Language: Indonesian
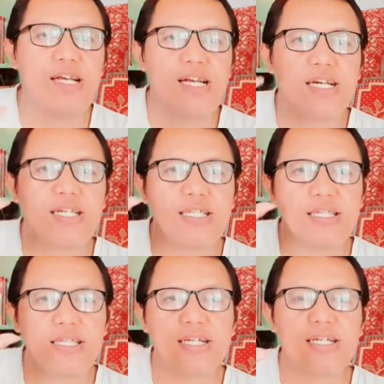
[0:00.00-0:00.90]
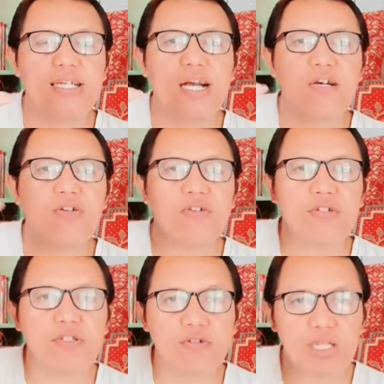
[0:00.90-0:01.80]
kritik yang
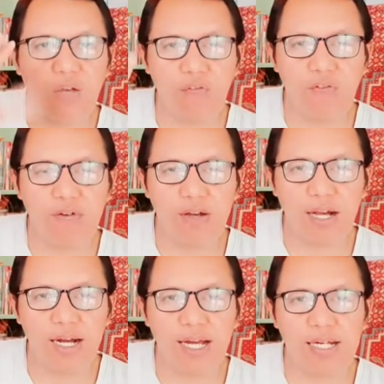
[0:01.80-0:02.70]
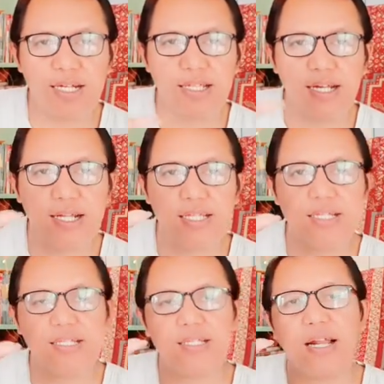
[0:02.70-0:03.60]
konstruktif agar kita
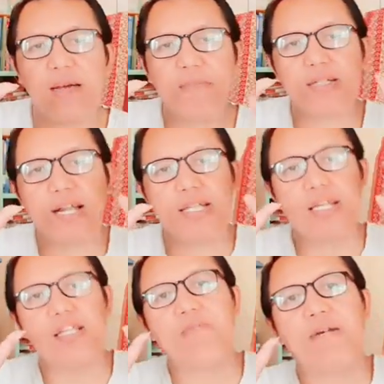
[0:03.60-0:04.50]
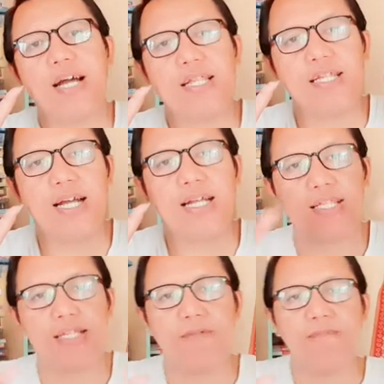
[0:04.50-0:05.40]
nanti dalam perjalanannya itu
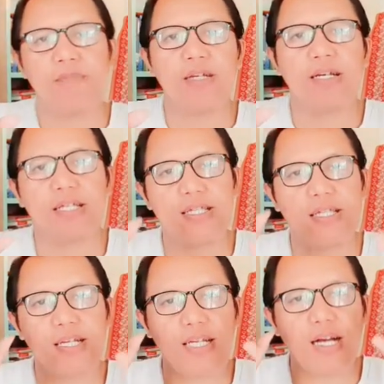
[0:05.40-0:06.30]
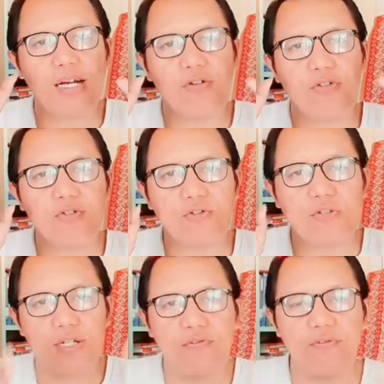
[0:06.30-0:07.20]
berhati-hati kritik yang
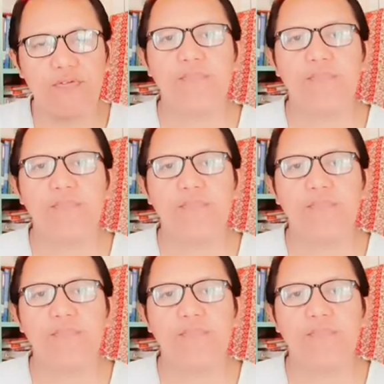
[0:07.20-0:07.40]
konstruktif